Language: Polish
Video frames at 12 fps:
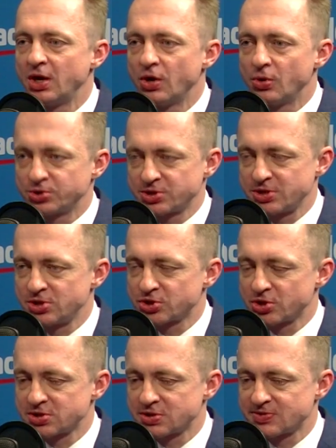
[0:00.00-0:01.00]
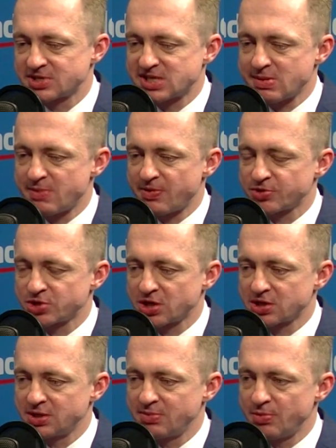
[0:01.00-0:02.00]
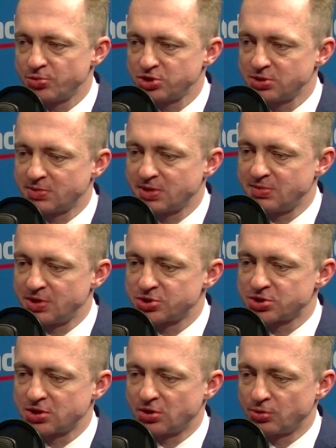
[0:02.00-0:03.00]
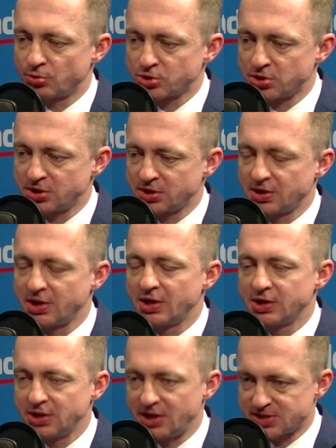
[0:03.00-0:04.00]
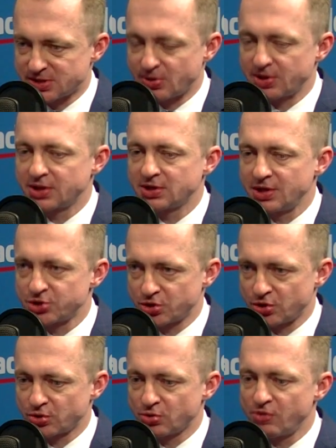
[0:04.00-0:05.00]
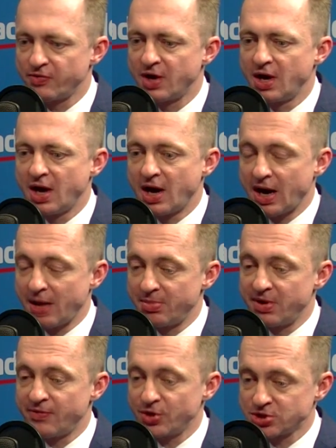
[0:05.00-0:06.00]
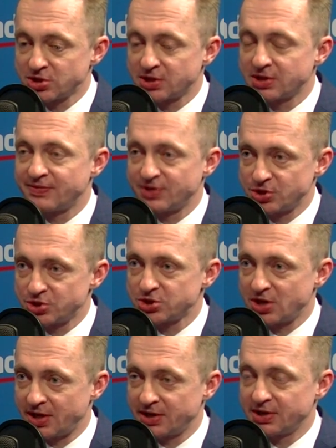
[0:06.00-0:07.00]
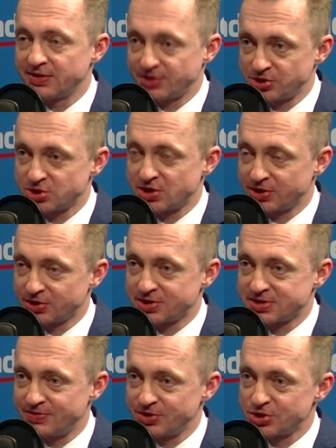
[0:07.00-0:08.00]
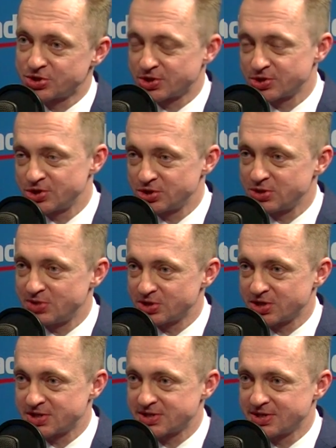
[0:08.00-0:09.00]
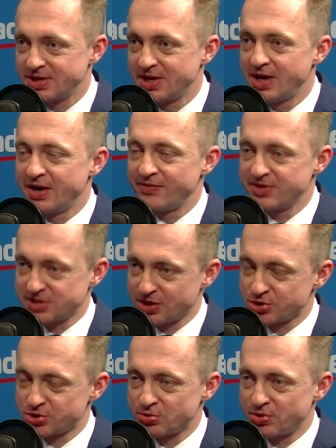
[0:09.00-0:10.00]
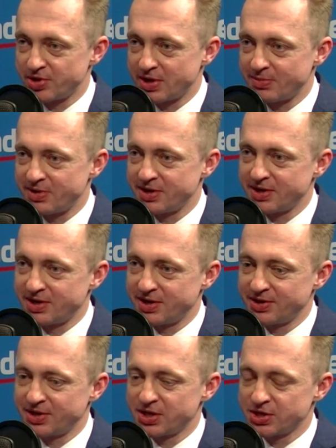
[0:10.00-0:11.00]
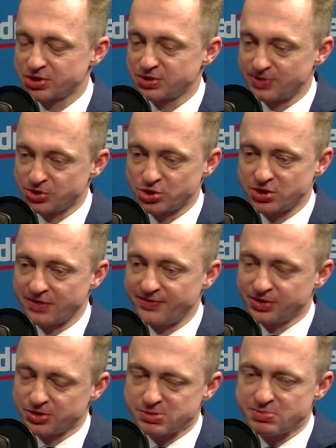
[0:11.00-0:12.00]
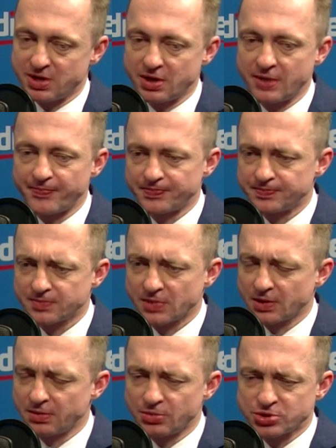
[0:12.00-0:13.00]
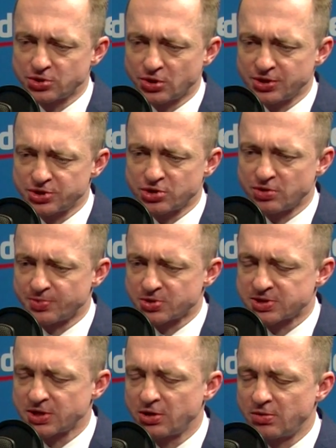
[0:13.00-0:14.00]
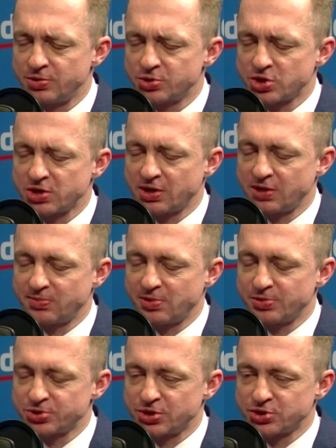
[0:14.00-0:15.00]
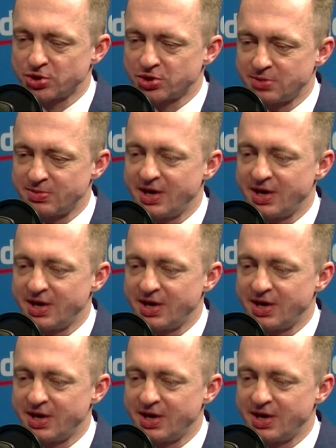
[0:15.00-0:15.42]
uczestnicząc w systemie powszechnym, musimy mieć odłożonych tyle składek, tyle środków, aby właśnie na te 20 lat, a 20 lat to jest 240 miesięcy, wystarczyło na nam e, na nasze świadczenia. Warto sobie może dokonać takiego prostego obliczenia i pomyśleć o tym,